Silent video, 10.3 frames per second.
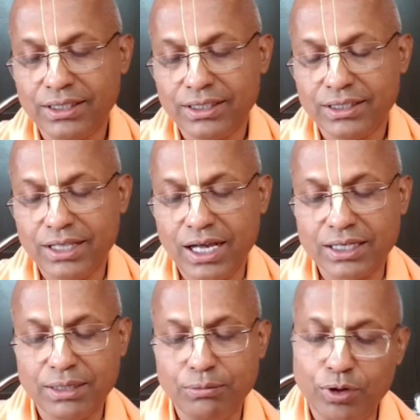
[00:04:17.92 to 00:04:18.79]

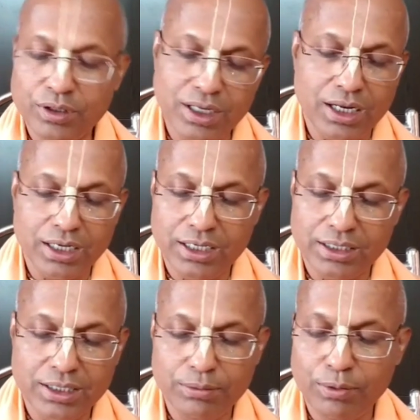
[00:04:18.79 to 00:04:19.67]
তাকে বলতে লাগলেন
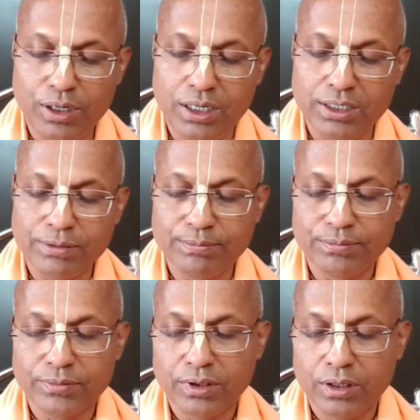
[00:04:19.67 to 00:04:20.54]
কি বললেন
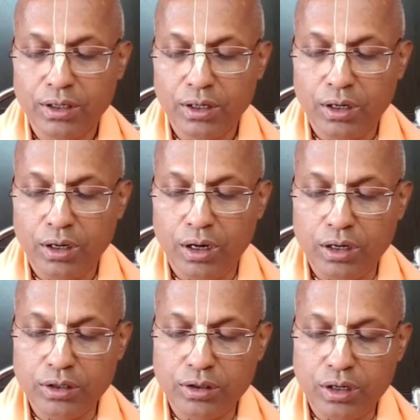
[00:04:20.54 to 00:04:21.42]

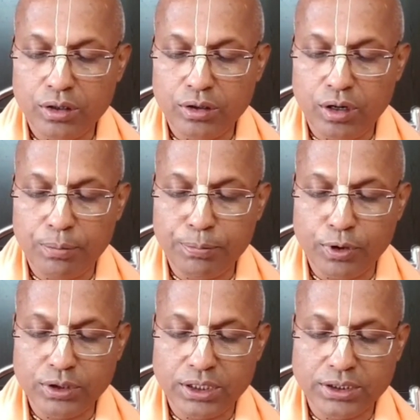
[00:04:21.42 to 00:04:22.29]
অন্যান্য
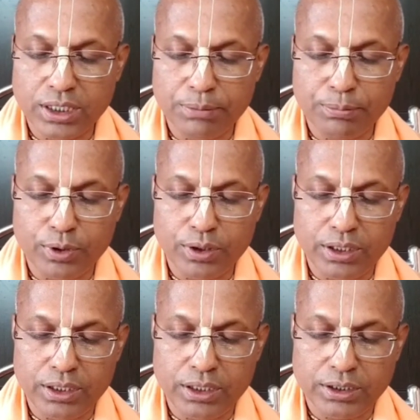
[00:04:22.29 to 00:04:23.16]
প্রদেশে
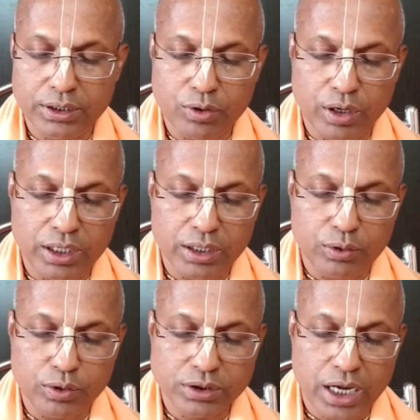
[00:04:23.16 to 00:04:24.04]
পণ্ডিত কহে
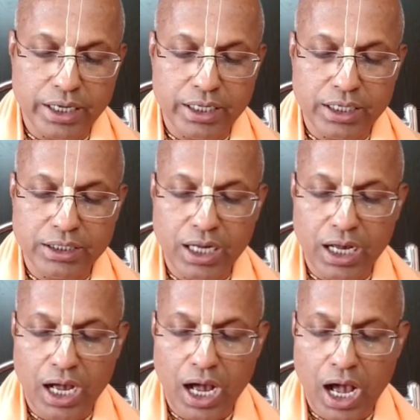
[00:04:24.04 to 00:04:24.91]
গোসাই
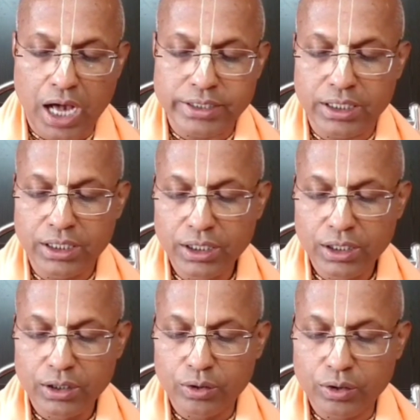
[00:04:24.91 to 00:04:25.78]
ঠাই
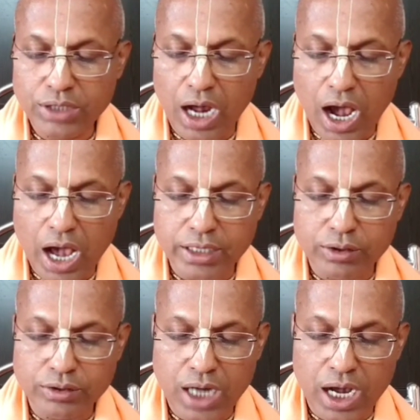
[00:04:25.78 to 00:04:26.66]
গোসাই
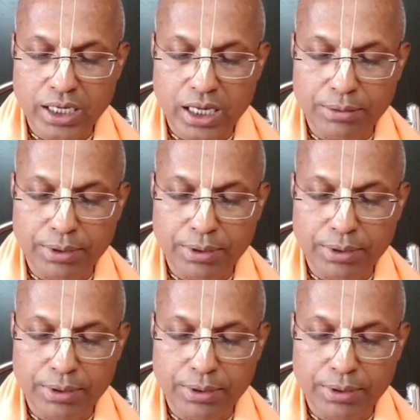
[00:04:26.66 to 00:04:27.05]
গোসাই এবে